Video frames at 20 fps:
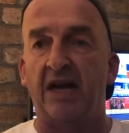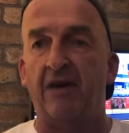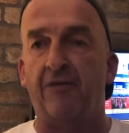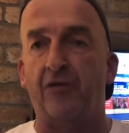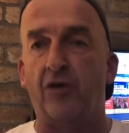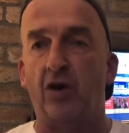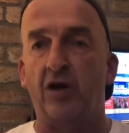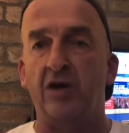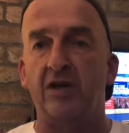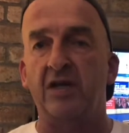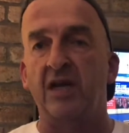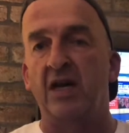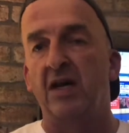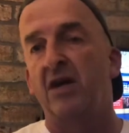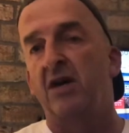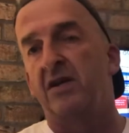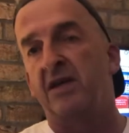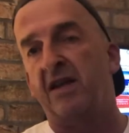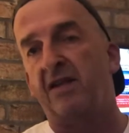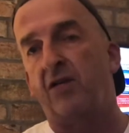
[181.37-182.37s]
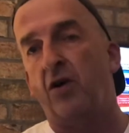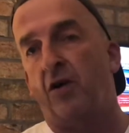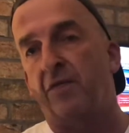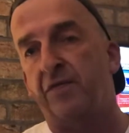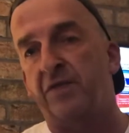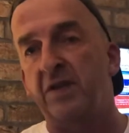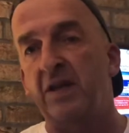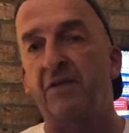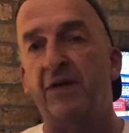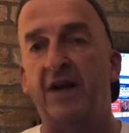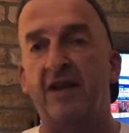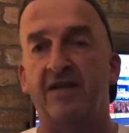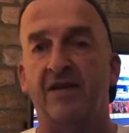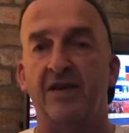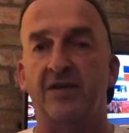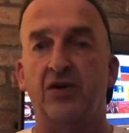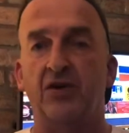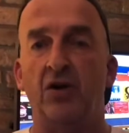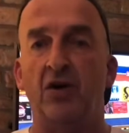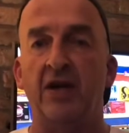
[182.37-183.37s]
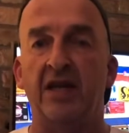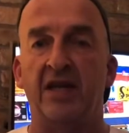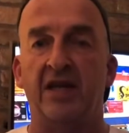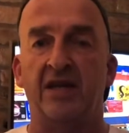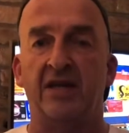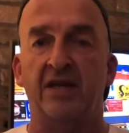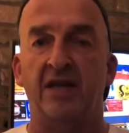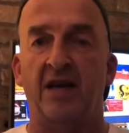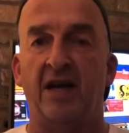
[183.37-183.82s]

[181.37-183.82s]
Erfolg. Und jetzt hofften die Fans natürlich